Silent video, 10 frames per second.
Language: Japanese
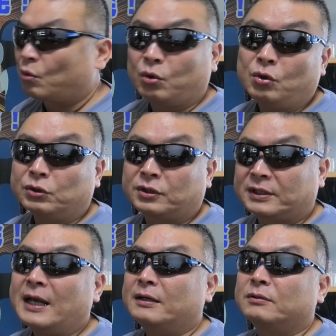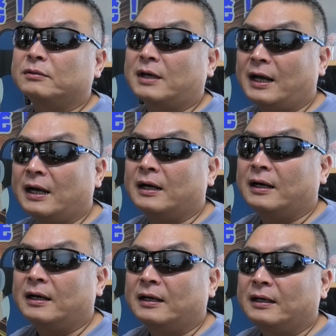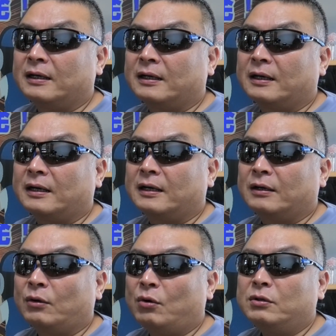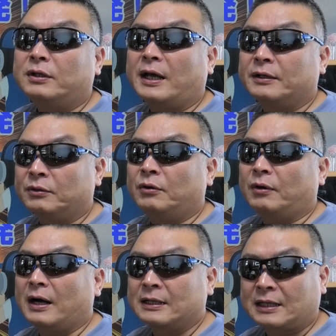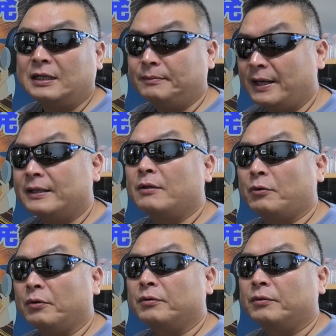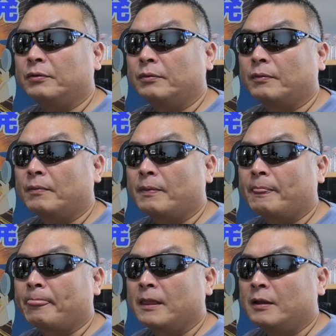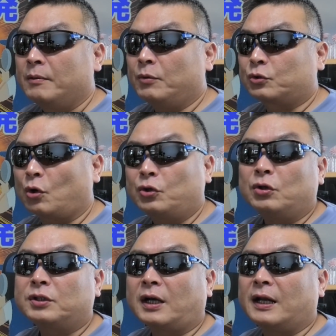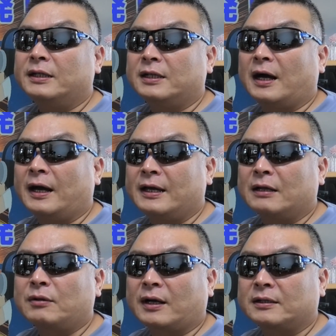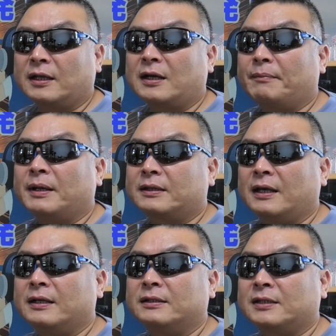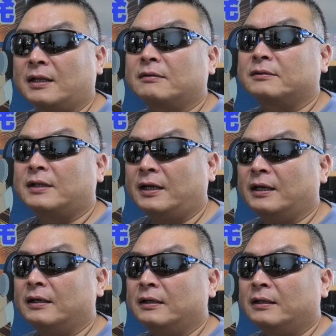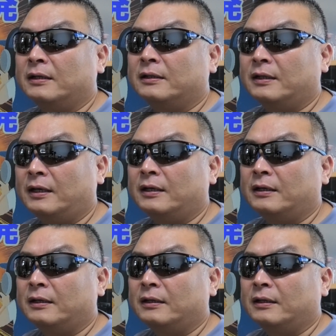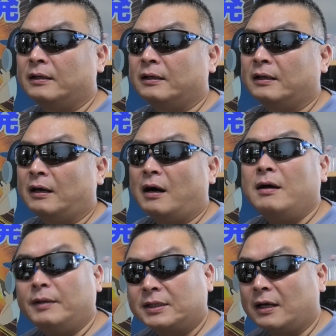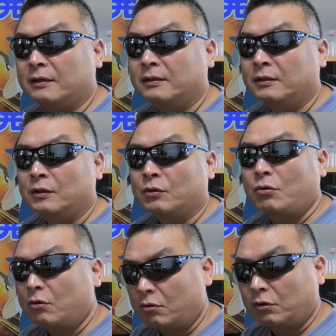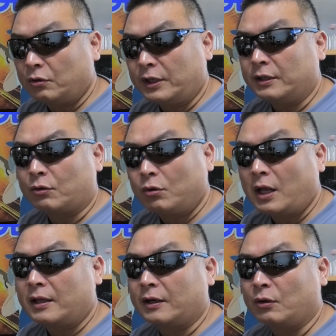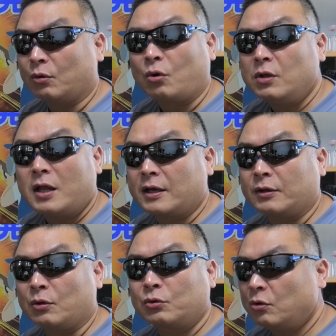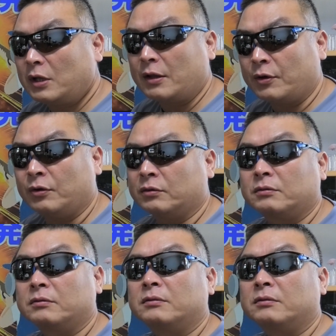このスタイルが本来の当たり前なのもう投票したからいいやはいあとは勝手に頑張ってじゃなくてねあやさんこここの件でこうなんだけどこうなんだけどどうなのよ